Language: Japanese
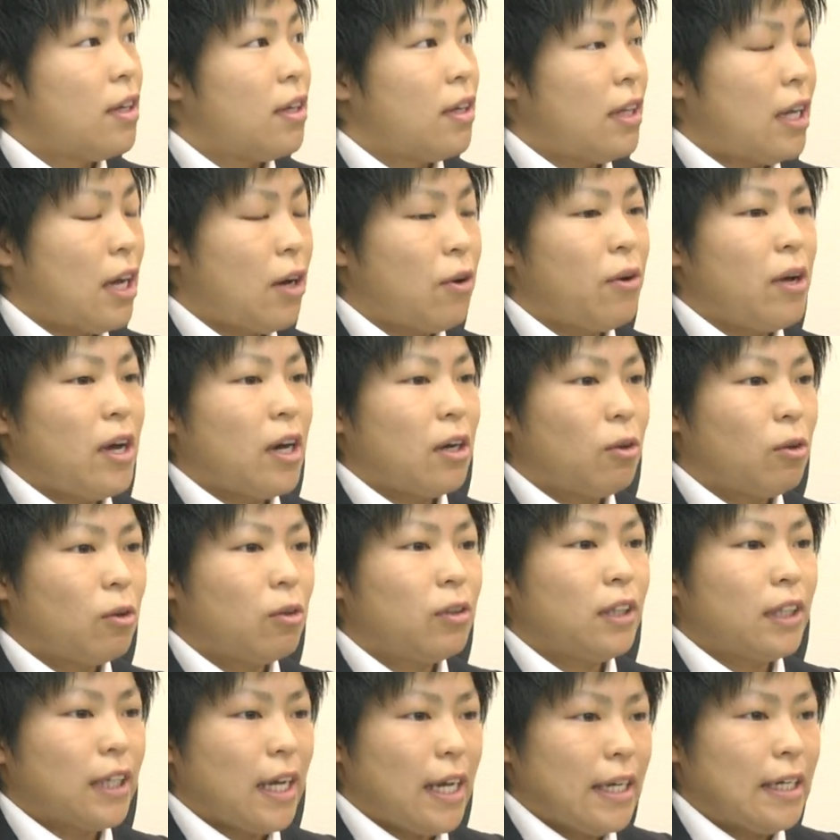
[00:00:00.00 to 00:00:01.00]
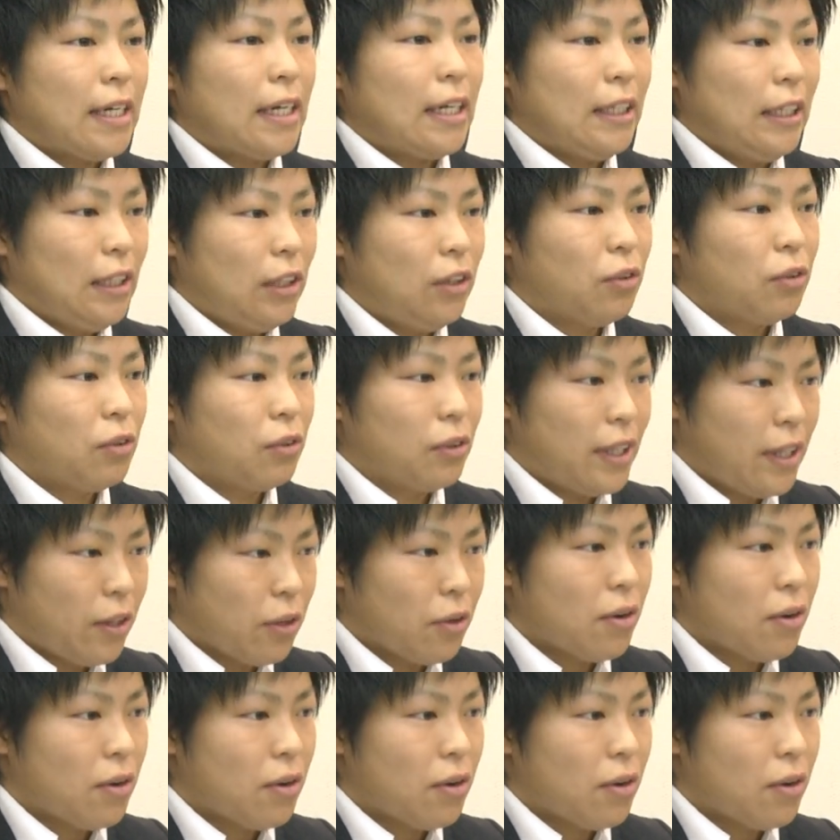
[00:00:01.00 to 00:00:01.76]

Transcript: 名古屋国際会議場で